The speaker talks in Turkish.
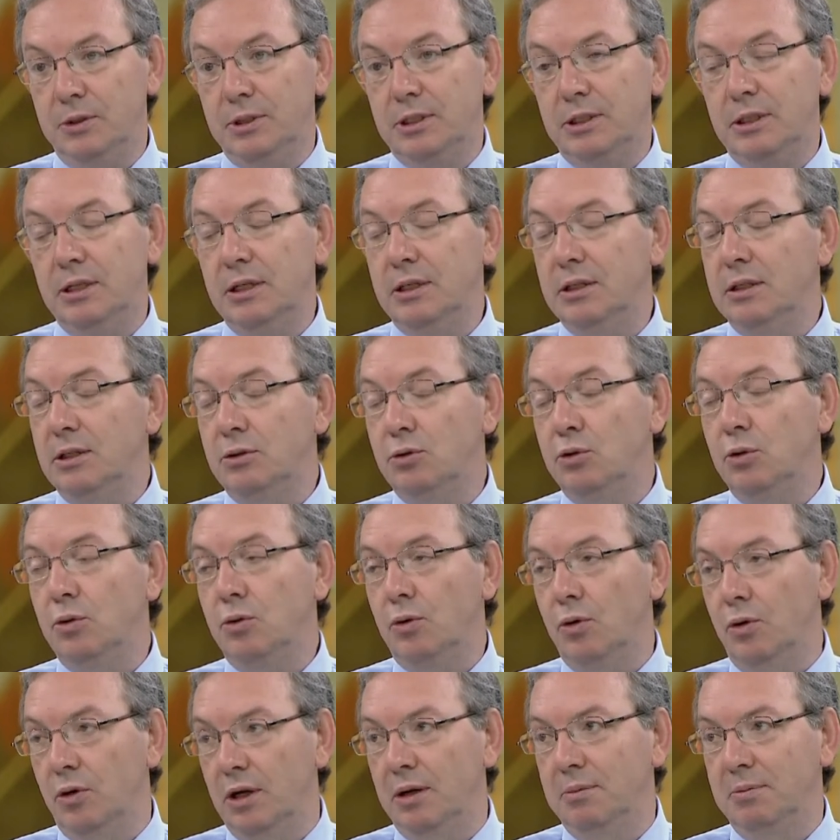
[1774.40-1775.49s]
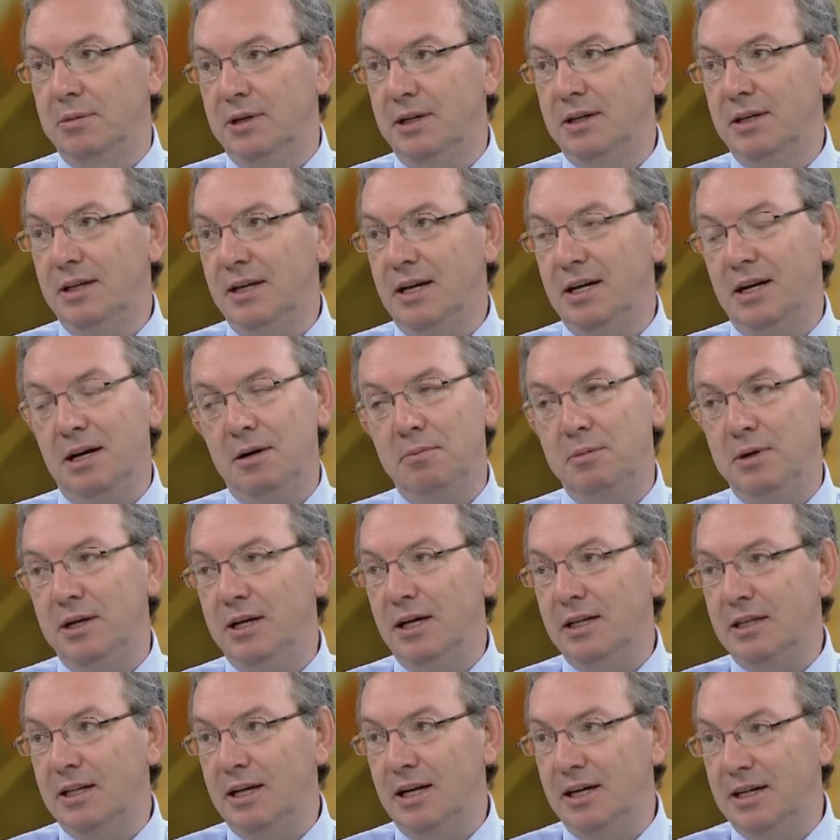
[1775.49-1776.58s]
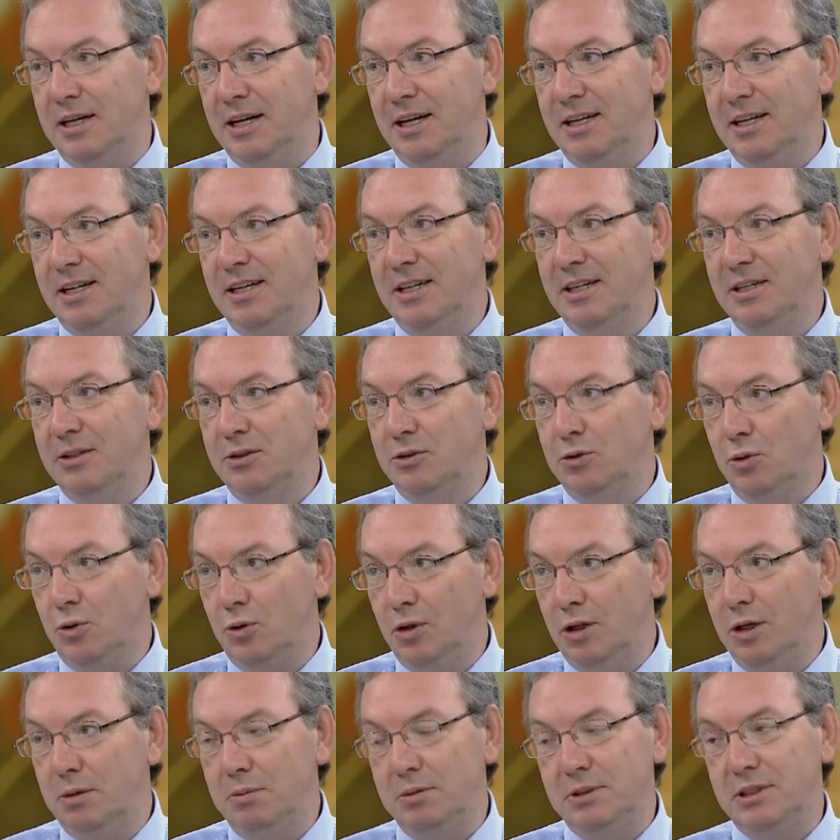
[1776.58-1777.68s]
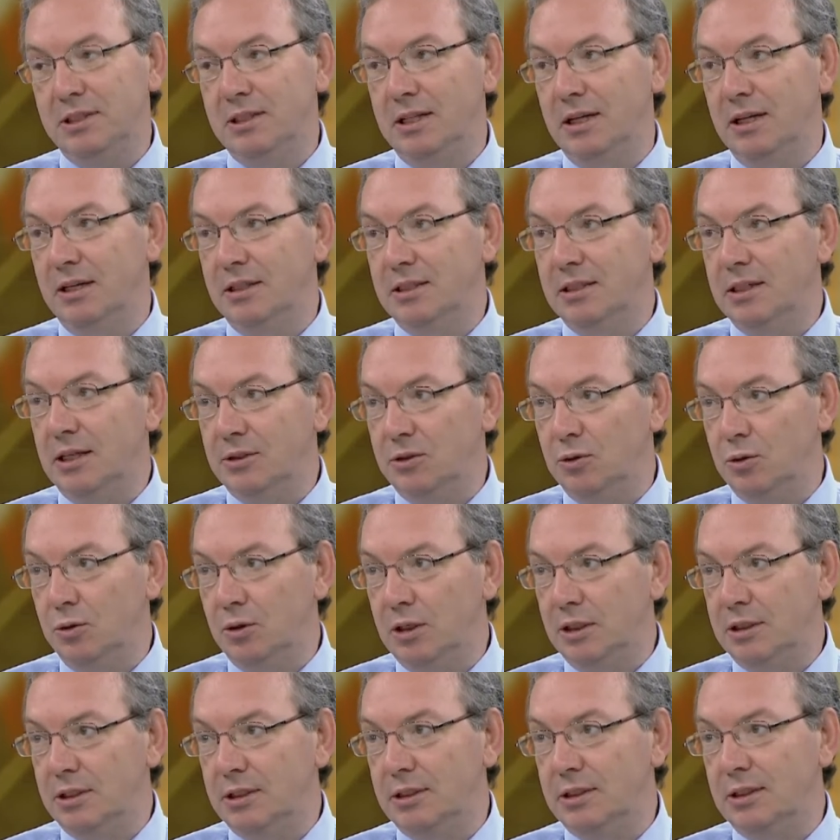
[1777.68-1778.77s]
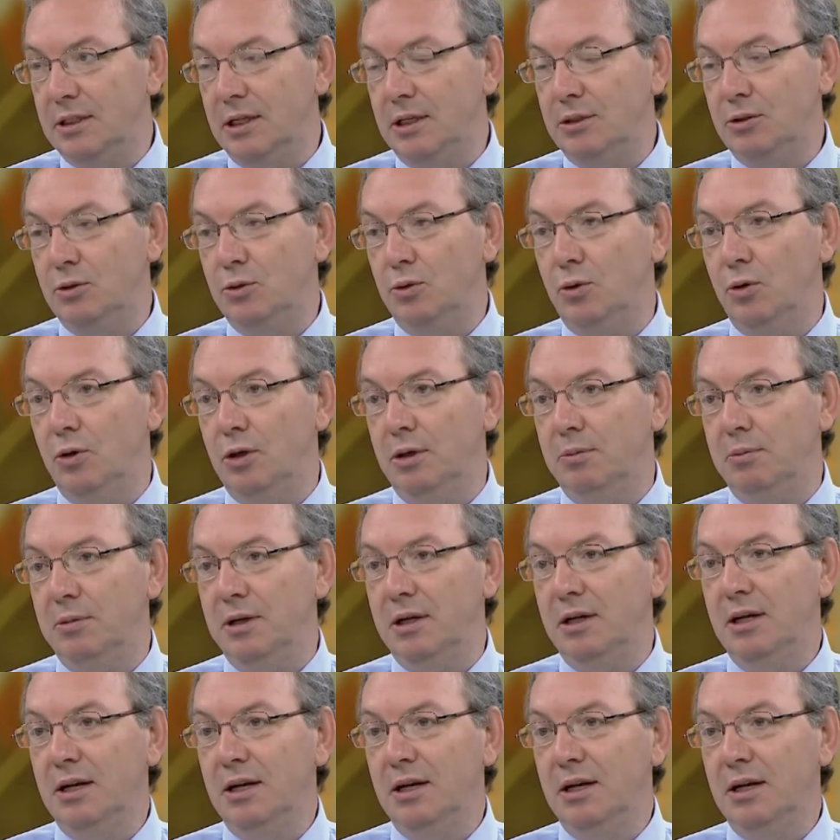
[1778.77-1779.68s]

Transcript: Ve de çok önemli. Yani ameliyathane çok önemli, sterilizasyon açısından çok önemli.